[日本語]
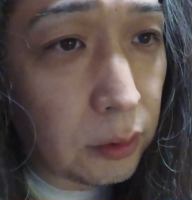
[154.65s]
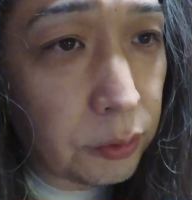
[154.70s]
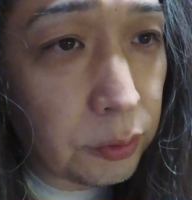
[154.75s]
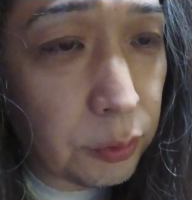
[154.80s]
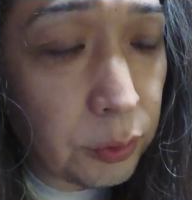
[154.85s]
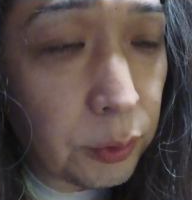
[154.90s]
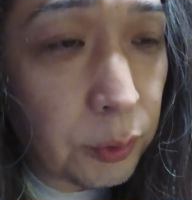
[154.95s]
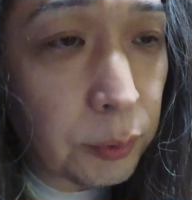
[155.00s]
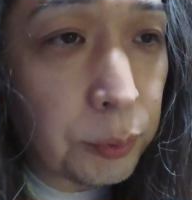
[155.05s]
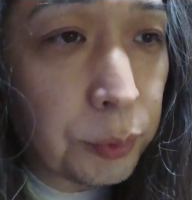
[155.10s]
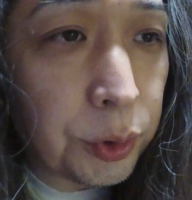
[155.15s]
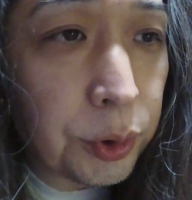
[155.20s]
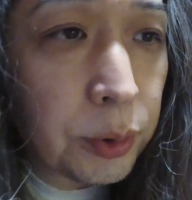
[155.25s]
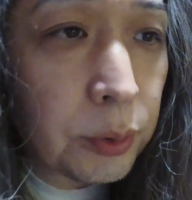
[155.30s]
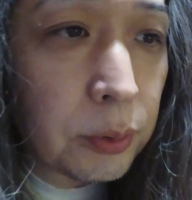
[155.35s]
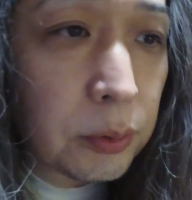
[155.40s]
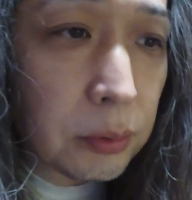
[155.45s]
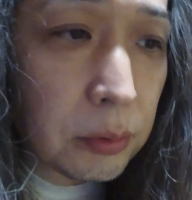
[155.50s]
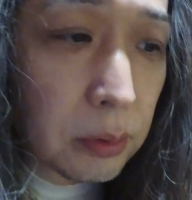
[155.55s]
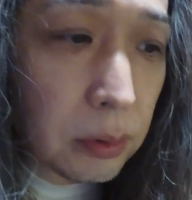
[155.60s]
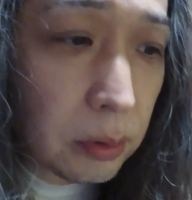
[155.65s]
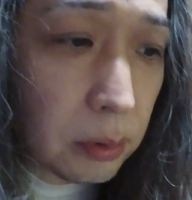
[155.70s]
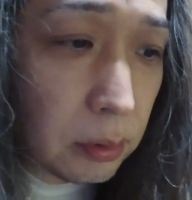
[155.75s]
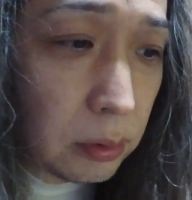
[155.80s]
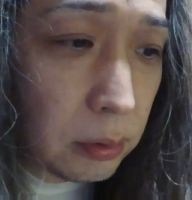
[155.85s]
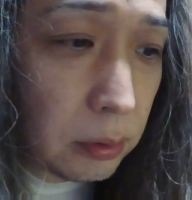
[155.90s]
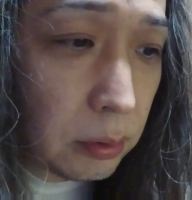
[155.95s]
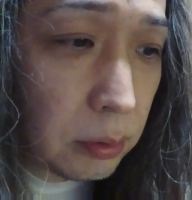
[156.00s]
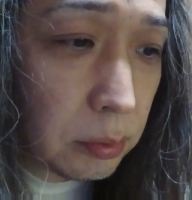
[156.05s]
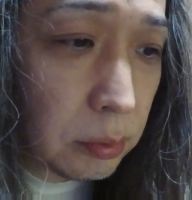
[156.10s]
次は無職
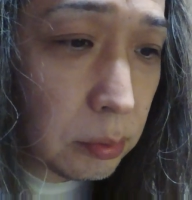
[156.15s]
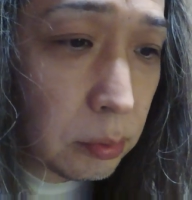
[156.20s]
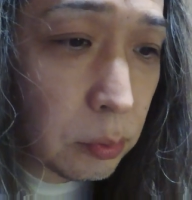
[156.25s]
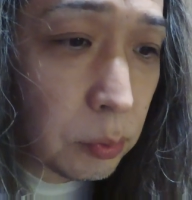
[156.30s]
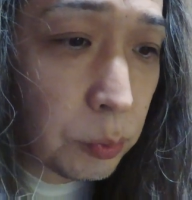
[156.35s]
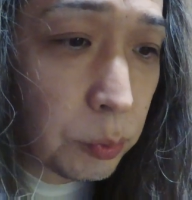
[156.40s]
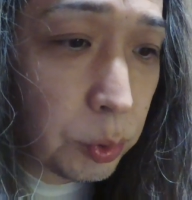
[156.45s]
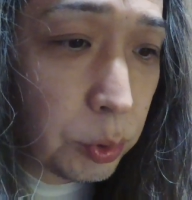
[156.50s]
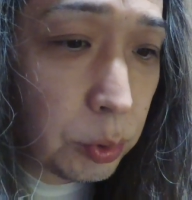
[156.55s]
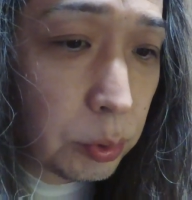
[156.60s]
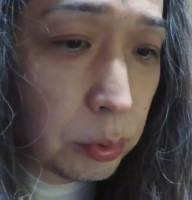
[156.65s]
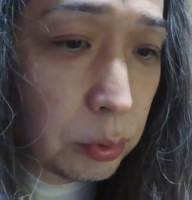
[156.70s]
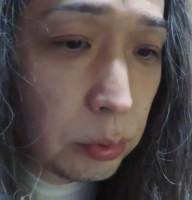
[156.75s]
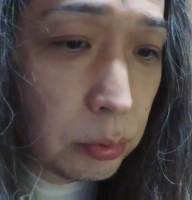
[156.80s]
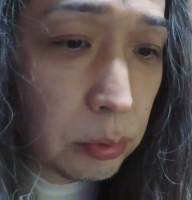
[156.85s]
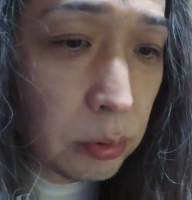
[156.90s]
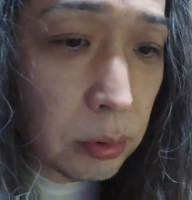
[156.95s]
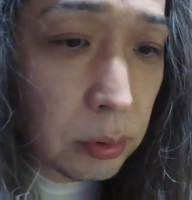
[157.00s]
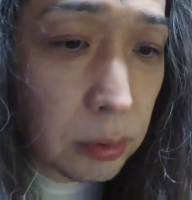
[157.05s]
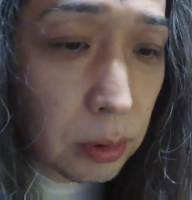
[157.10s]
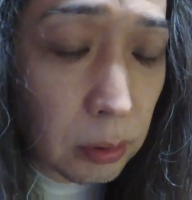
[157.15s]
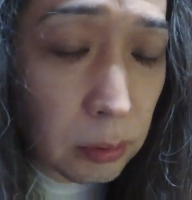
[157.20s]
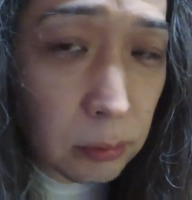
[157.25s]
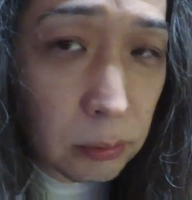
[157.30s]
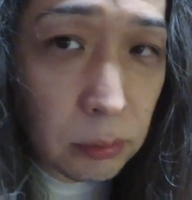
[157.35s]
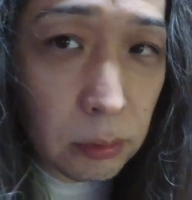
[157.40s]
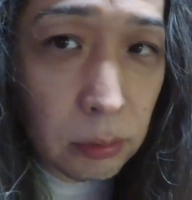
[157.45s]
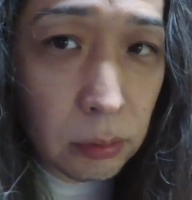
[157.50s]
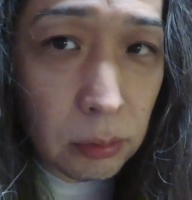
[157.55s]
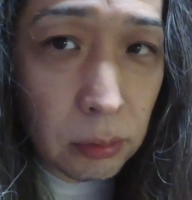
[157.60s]
ね。無職はだっ
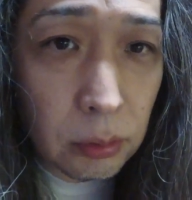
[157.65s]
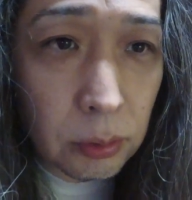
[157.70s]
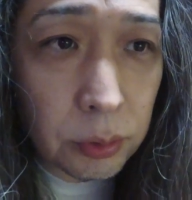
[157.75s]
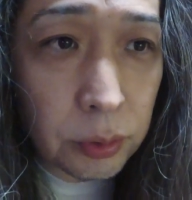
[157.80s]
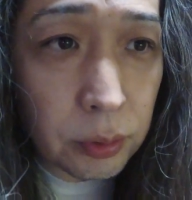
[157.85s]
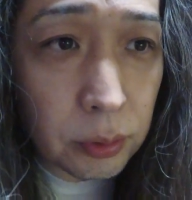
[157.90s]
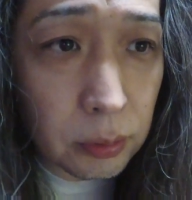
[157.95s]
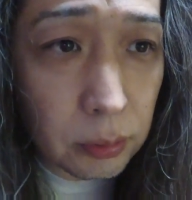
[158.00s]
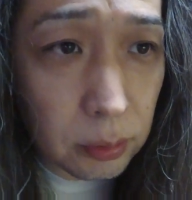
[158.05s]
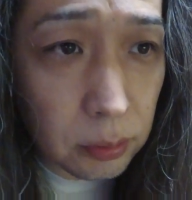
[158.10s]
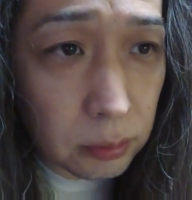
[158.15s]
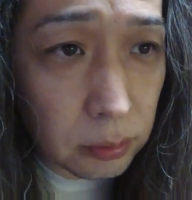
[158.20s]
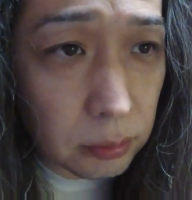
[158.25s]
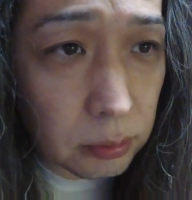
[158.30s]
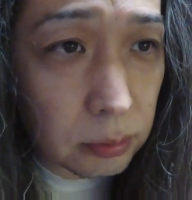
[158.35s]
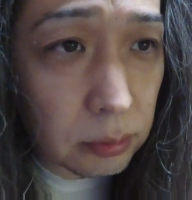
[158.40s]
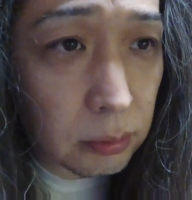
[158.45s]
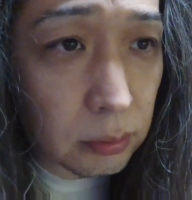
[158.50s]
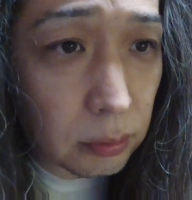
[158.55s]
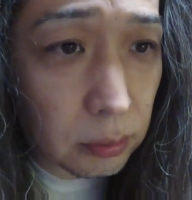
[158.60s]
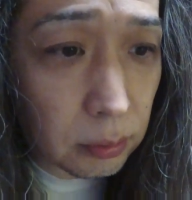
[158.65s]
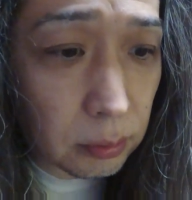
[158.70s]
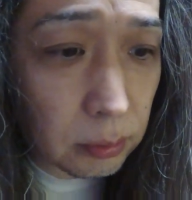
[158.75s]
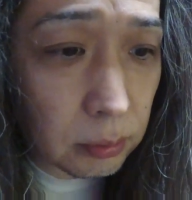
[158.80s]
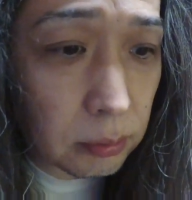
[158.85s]
てあれじゃないですか。